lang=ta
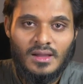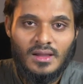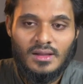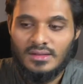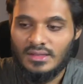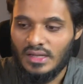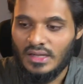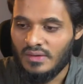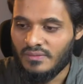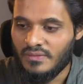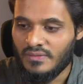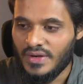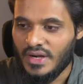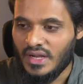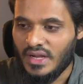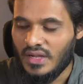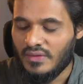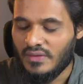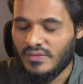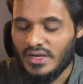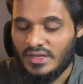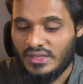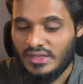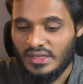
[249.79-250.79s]
நான் விறகு
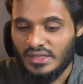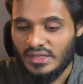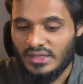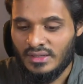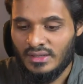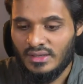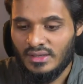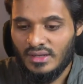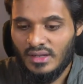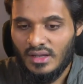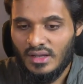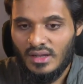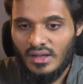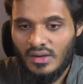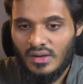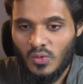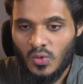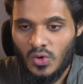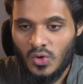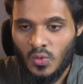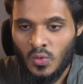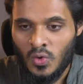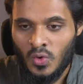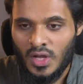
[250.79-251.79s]
வெட்டி
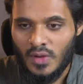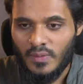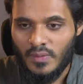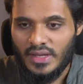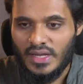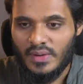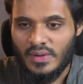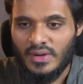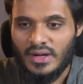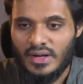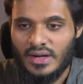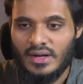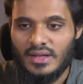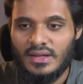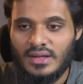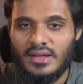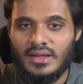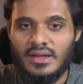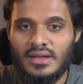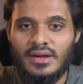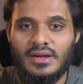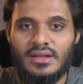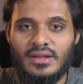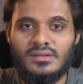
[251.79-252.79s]
ஒரு உணவை
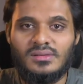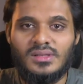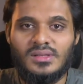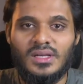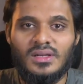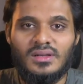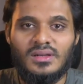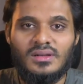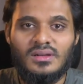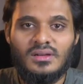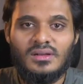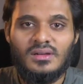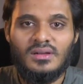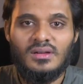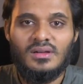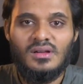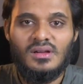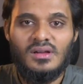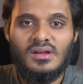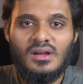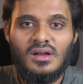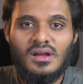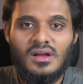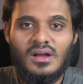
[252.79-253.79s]
அவர்களுக்கு எடுத்து
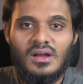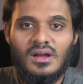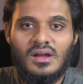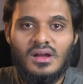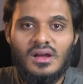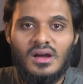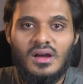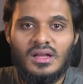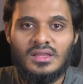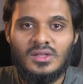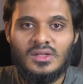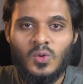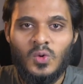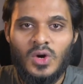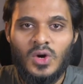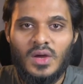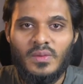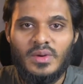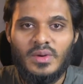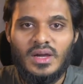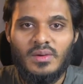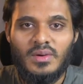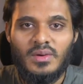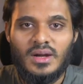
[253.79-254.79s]
அந்த
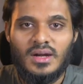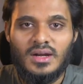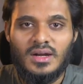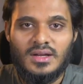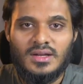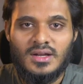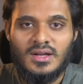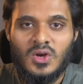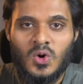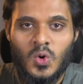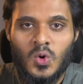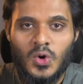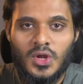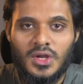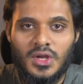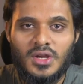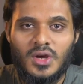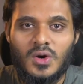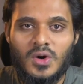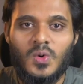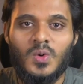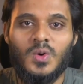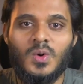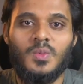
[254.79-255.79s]
உணவை அவர்களுக்கு குடிக்க
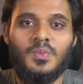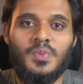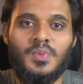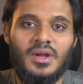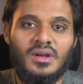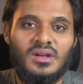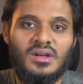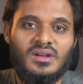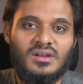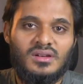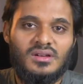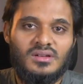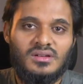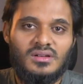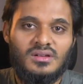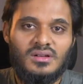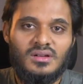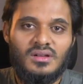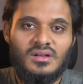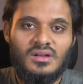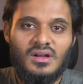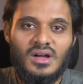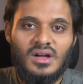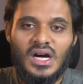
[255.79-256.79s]
கொடுப்பேன்
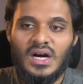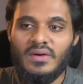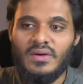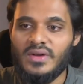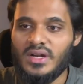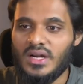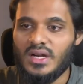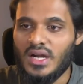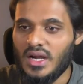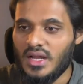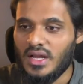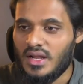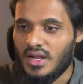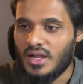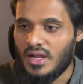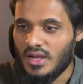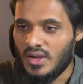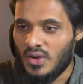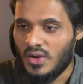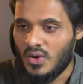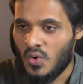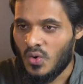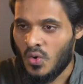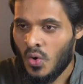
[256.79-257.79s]
அவர்களுக்கு
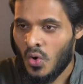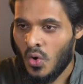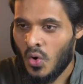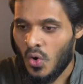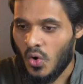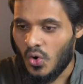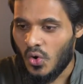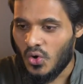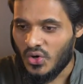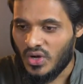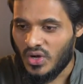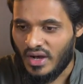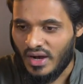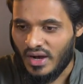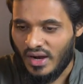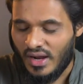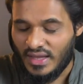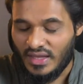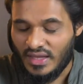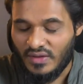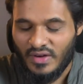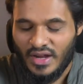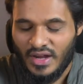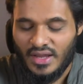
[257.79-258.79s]

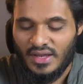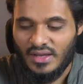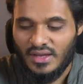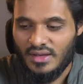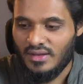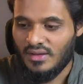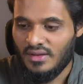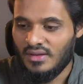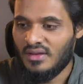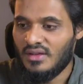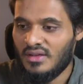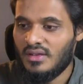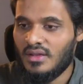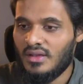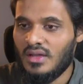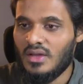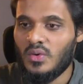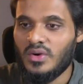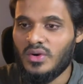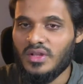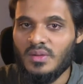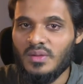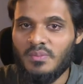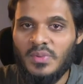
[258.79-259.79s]
கொடுக்காத வரை
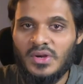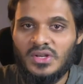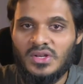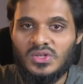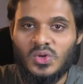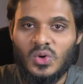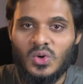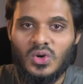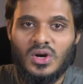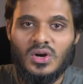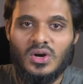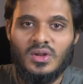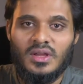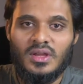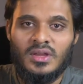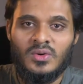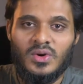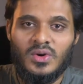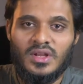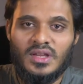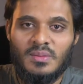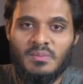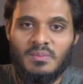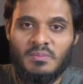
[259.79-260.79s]
என்னுடைய பெற்றோர்கள்
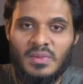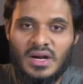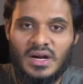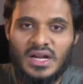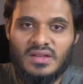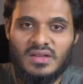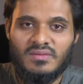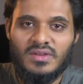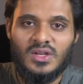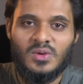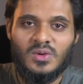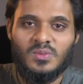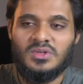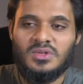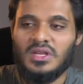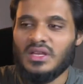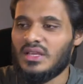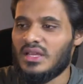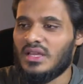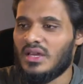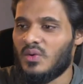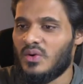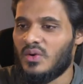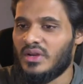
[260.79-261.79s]
என்னுடைய மனைவியும்
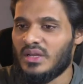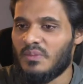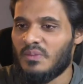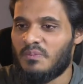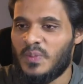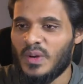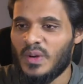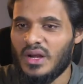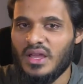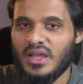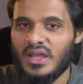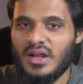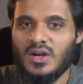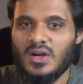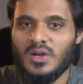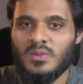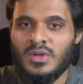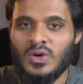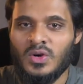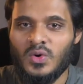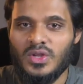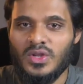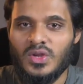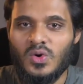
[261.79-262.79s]
சரி என்னுடைய பிள்ளைகளும்
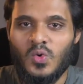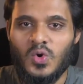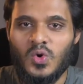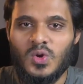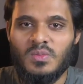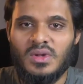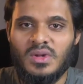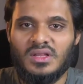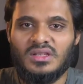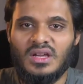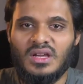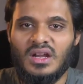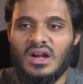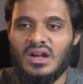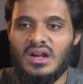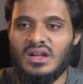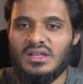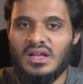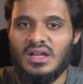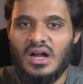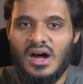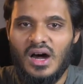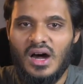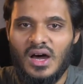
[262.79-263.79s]
என்னுடைய குடும்பத்தார்கள்
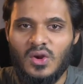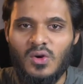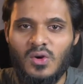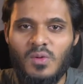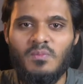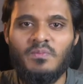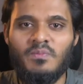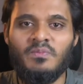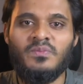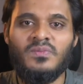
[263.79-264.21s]
யாரும்